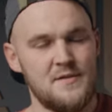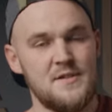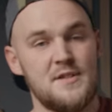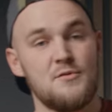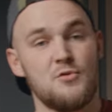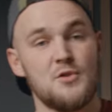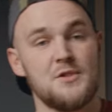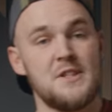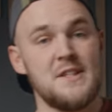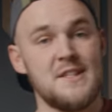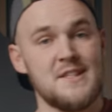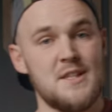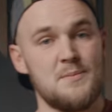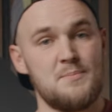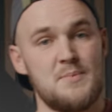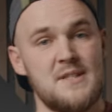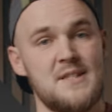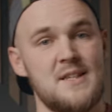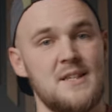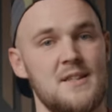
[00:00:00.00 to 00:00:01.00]
всего
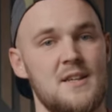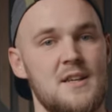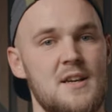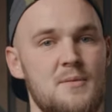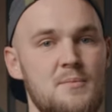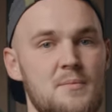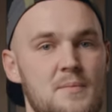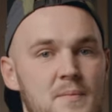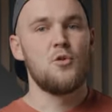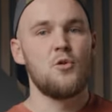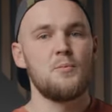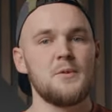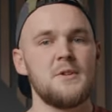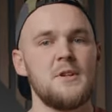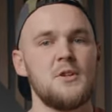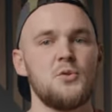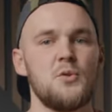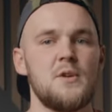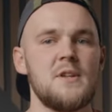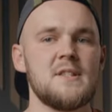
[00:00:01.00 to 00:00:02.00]
350 грамм.
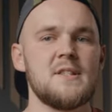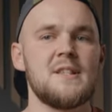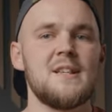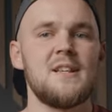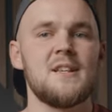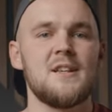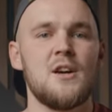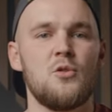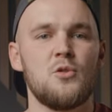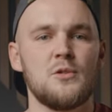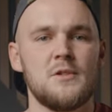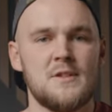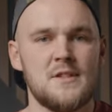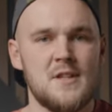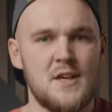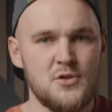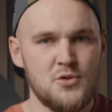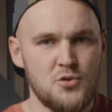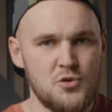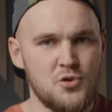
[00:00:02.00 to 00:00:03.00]
Опытные туристы и легкоходы
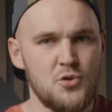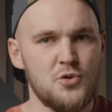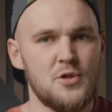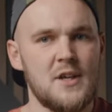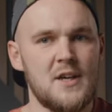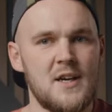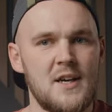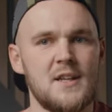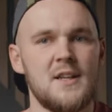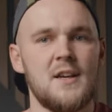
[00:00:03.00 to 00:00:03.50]
скажут, что такая